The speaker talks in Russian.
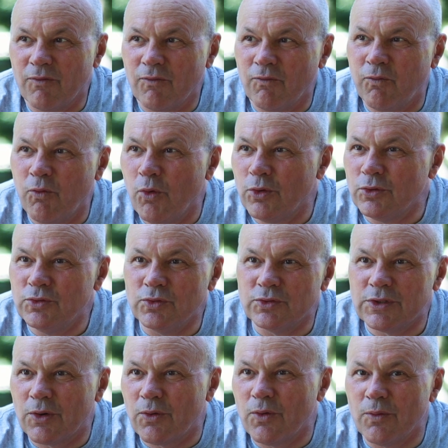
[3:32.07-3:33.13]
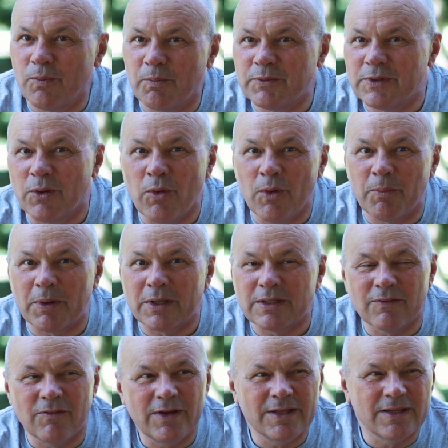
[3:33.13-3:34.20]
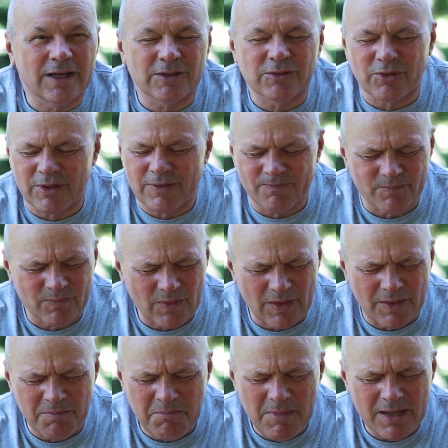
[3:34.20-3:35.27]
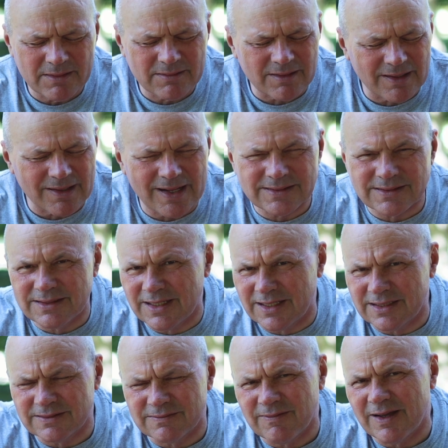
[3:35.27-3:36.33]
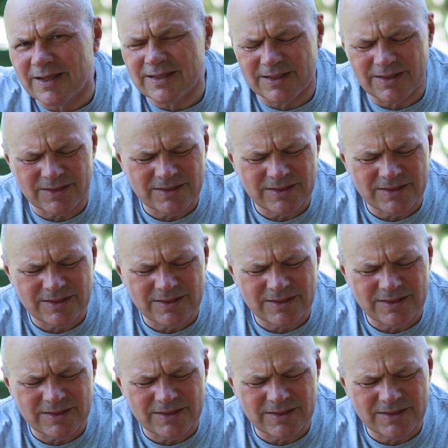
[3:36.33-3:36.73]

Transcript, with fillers: воду, такое такое противление, которое имеет разное название.